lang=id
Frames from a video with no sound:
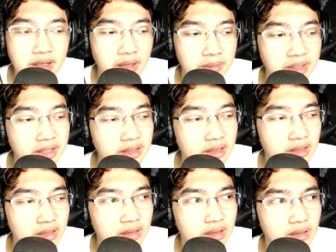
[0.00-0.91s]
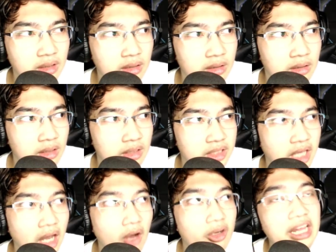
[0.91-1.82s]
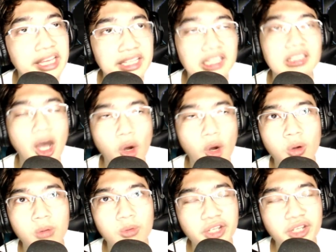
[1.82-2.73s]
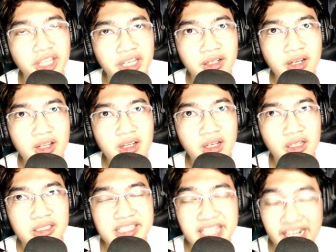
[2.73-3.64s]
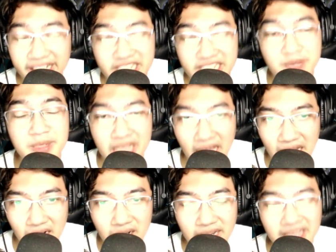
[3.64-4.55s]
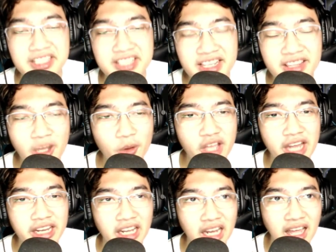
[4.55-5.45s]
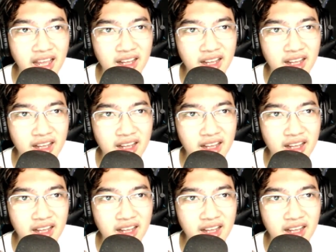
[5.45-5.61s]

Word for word: I mean uh, ya oke okay lah kita tahu mungkin secara garis besar netizen taunya adalah